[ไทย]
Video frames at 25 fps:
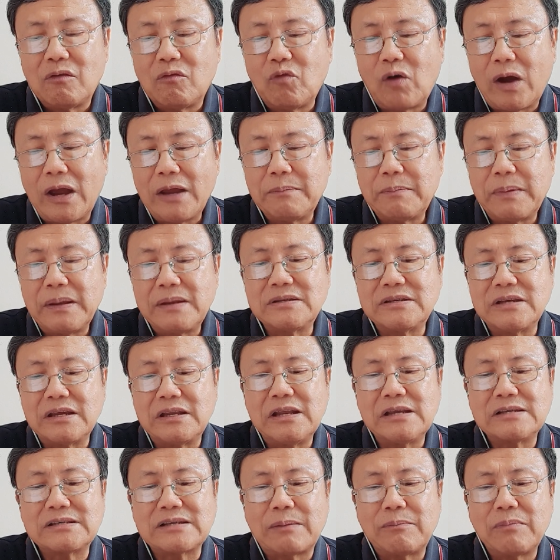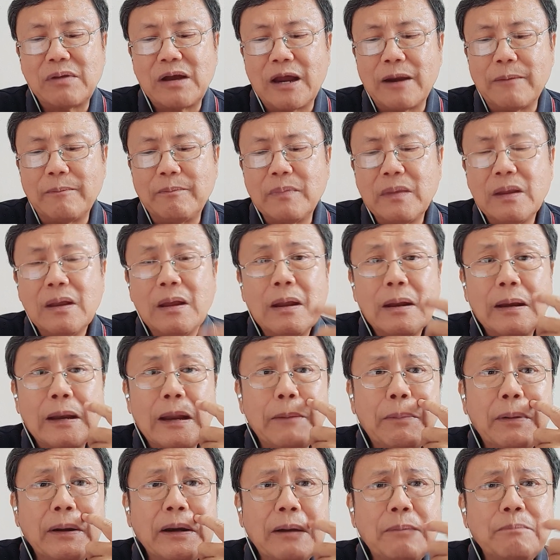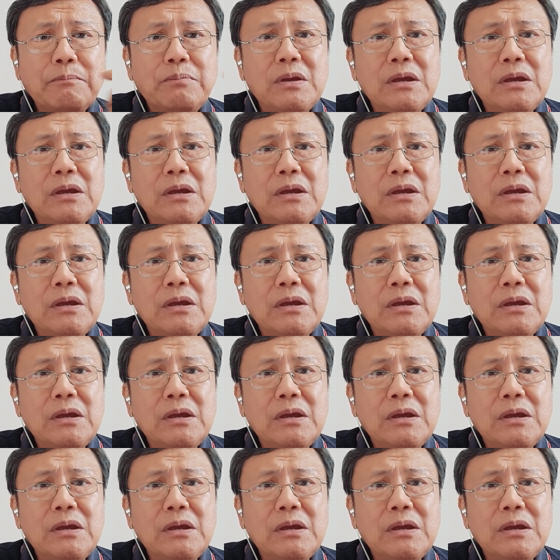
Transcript: ไว้เป็นสิ่งที่สำคัญ ในพระธรรม